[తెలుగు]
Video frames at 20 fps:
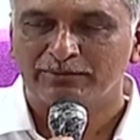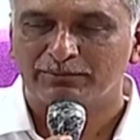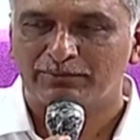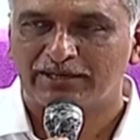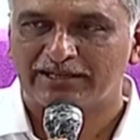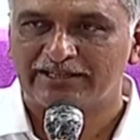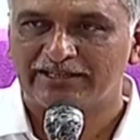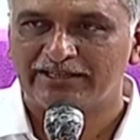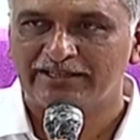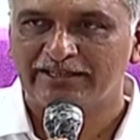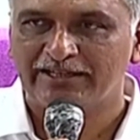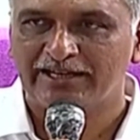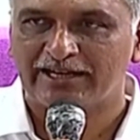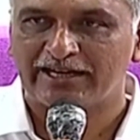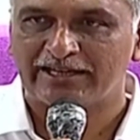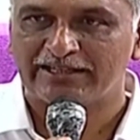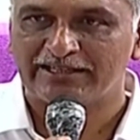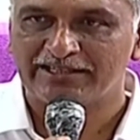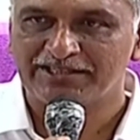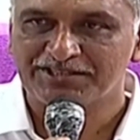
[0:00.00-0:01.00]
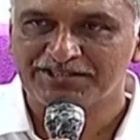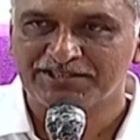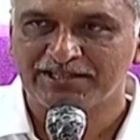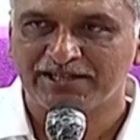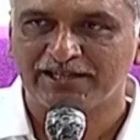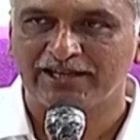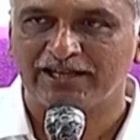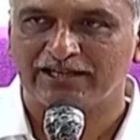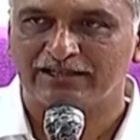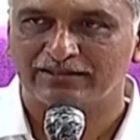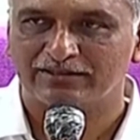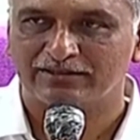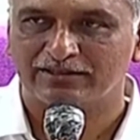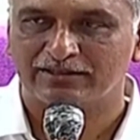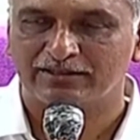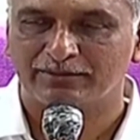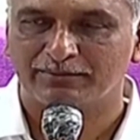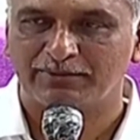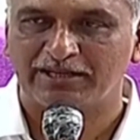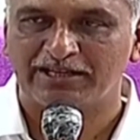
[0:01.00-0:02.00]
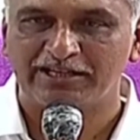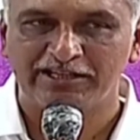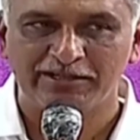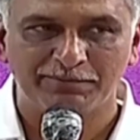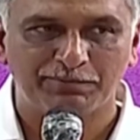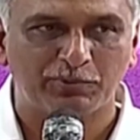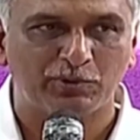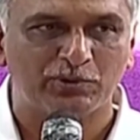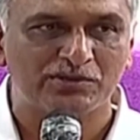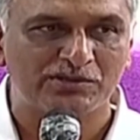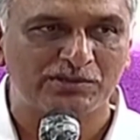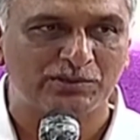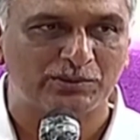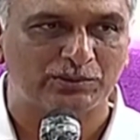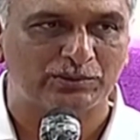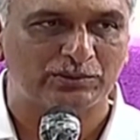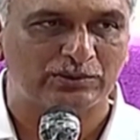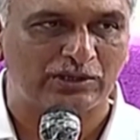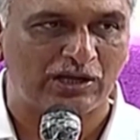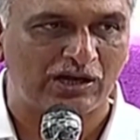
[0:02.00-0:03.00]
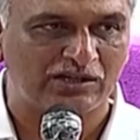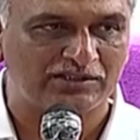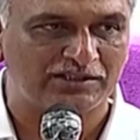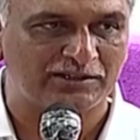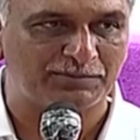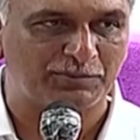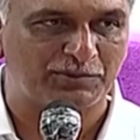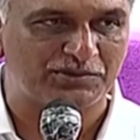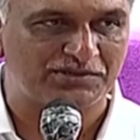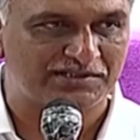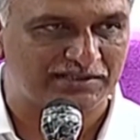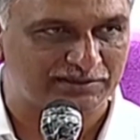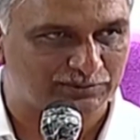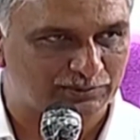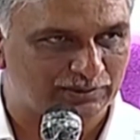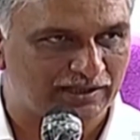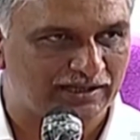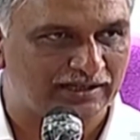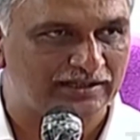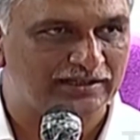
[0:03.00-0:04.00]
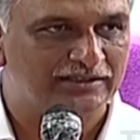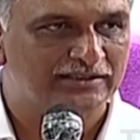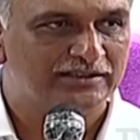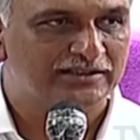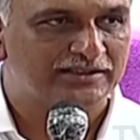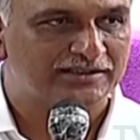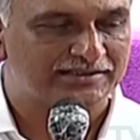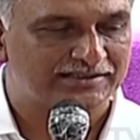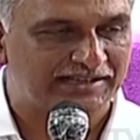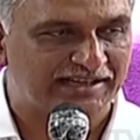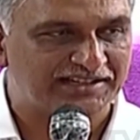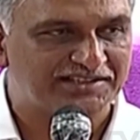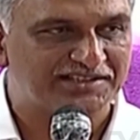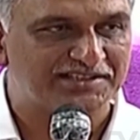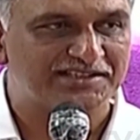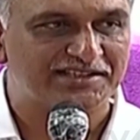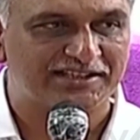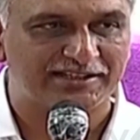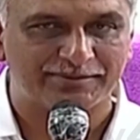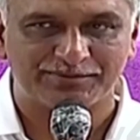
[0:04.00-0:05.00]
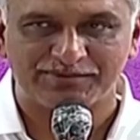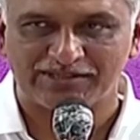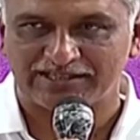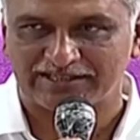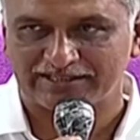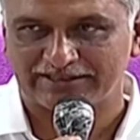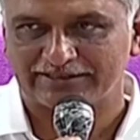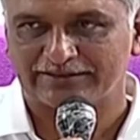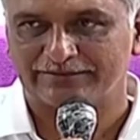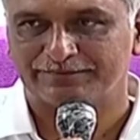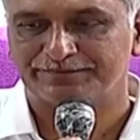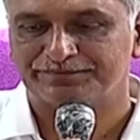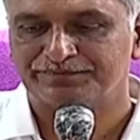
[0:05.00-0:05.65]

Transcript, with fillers: మరిన్ని అడిషనల్గా అంటే మరిన్ని పోస్టులు డాక్టర్ పోస్టులను కూడా శాంక్షన్ చేయడం జరిగింది